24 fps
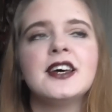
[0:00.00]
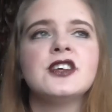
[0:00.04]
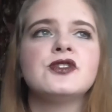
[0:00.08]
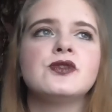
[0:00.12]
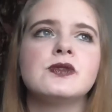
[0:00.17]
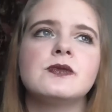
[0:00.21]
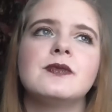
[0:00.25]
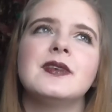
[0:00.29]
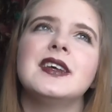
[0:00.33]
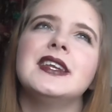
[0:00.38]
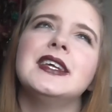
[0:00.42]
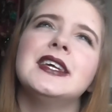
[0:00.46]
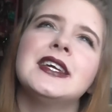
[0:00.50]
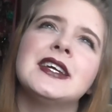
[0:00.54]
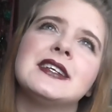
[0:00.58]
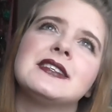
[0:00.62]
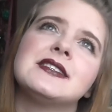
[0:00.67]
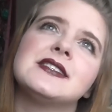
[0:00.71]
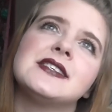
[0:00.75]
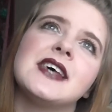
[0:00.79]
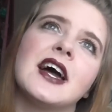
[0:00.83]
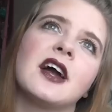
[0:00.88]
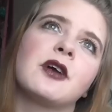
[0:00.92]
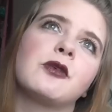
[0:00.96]
Also wenn ich
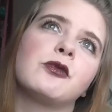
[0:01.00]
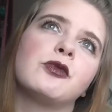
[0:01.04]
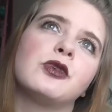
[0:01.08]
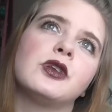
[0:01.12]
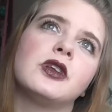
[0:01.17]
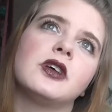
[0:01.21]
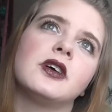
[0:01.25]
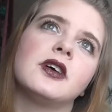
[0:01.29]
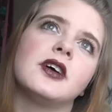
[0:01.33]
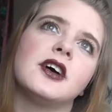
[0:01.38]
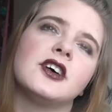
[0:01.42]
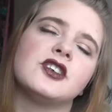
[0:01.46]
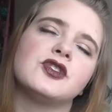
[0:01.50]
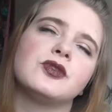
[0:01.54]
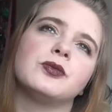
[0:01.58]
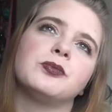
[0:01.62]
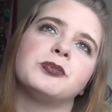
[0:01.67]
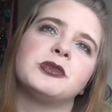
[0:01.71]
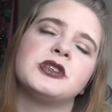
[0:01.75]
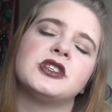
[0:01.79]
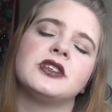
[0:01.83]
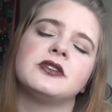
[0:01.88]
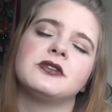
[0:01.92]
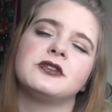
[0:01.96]
jetzt sagen würde, also
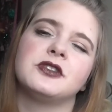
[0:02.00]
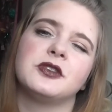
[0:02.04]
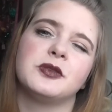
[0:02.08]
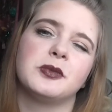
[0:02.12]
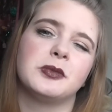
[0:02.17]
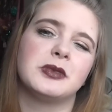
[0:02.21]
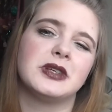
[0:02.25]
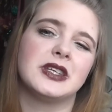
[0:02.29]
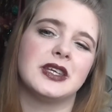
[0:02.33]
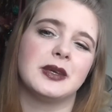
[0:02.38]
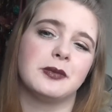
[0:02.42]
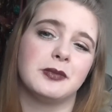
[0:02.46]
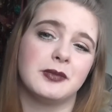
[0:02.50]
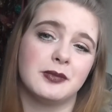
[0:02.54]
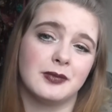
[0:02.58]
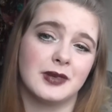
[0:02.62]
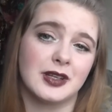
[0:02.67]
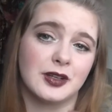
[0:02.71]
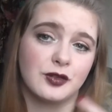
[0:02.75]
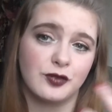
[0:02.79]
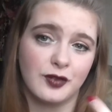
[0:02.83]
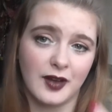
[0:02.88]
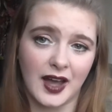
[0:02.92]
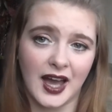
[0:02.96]
beziehungsweise mich
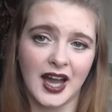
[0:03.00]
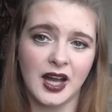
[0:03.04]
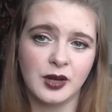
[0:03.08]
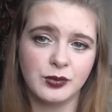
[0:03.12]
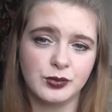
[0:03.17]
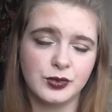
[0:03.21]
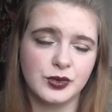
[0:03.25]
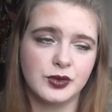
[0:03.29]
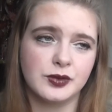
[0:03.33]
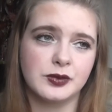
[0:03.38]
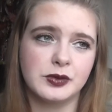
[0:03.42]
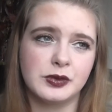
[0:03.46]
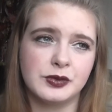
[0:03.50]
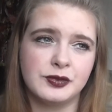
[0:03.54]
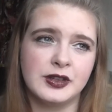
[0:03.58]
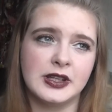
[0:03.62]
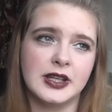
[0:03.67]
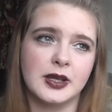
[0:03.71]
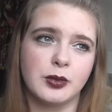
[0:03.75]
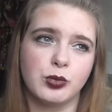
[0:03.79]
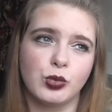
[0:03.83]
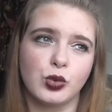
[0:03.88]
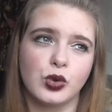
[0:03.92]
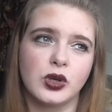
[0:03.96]
jemand fragen würde, wie
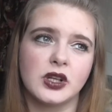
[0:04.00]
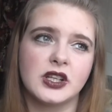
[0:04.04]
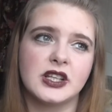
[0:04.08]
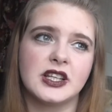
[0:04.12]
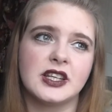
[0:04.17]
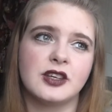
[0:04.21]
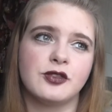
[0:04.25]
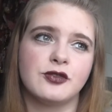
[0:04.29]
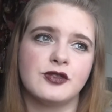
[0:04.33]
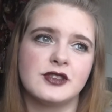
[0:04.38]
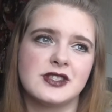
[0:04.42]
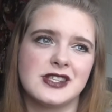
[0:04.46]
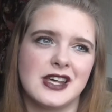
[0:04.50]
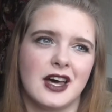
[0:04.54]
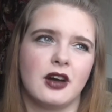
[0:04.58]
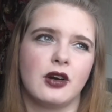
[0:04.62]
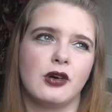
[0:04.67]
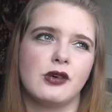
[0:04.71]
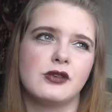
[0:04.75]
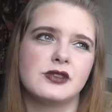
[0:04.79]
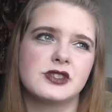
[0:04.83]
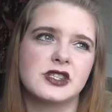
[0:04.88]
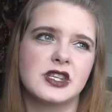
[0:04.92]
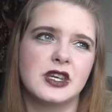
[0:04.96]
viel ich monatlich für
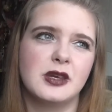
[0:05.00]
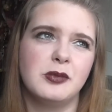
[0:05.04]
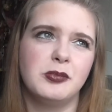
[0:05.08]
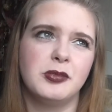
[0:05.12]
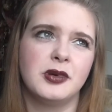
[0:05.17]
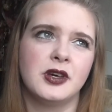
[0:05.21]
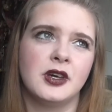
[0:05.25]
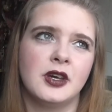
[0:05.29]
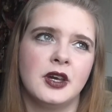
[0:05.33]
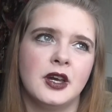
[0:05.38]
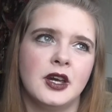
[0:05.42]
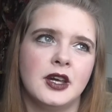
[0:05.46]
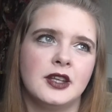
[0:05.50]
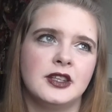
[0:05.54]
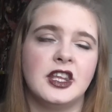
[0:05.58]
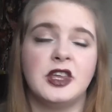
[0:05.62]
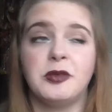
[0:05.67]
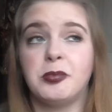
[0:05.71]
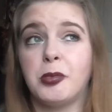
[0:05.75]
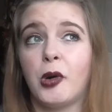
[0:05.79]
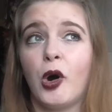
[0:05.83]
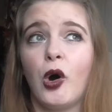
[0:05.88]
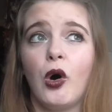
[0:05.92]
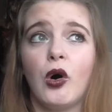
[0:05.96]
Sachen ausgib, die
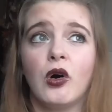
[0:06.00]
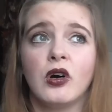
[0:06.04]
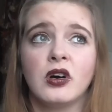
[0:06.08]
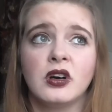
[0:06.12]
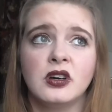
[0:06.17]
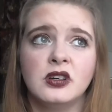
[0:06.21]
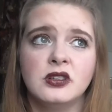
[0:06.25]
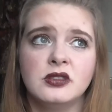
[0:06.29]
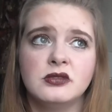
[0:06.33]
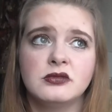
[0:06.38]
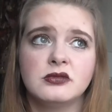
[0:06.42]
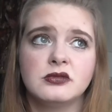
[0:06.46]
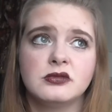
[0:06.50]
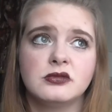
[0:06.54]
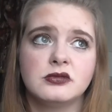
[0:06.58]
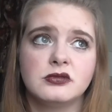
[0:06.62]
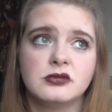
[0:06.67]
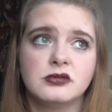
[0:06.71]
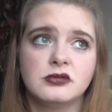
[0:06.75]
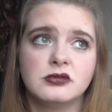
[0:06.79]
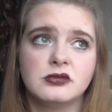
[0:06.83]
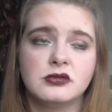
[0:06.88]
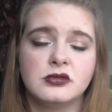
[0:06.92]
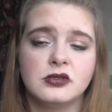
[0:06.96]
ich brauche,
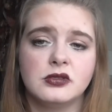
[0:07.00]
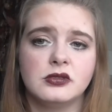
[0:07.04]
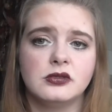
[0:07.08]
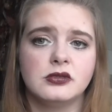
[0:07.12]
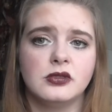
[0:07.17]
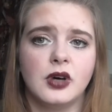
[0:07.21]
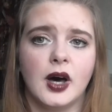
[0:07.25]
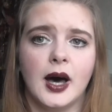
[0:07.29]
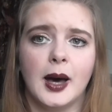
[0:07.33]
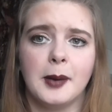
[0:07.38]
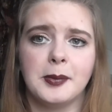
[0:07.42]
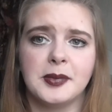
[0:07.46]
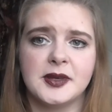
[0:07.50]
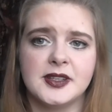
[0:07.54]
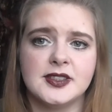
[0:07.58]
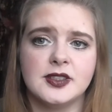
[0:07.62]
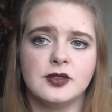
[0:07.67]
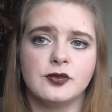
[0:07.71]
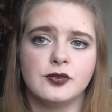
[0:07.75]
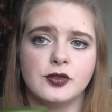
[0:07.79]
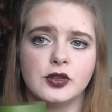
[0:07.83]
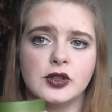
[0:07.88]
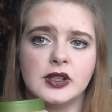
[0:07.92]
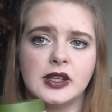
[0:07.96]

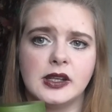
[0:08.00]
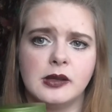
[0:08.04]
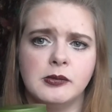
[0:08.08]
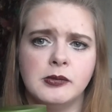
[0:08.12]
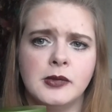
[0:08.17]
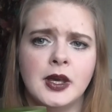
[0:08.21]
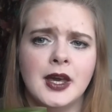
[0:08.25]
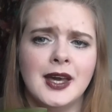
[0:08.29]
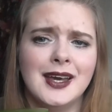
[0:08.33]
abgesehen von dem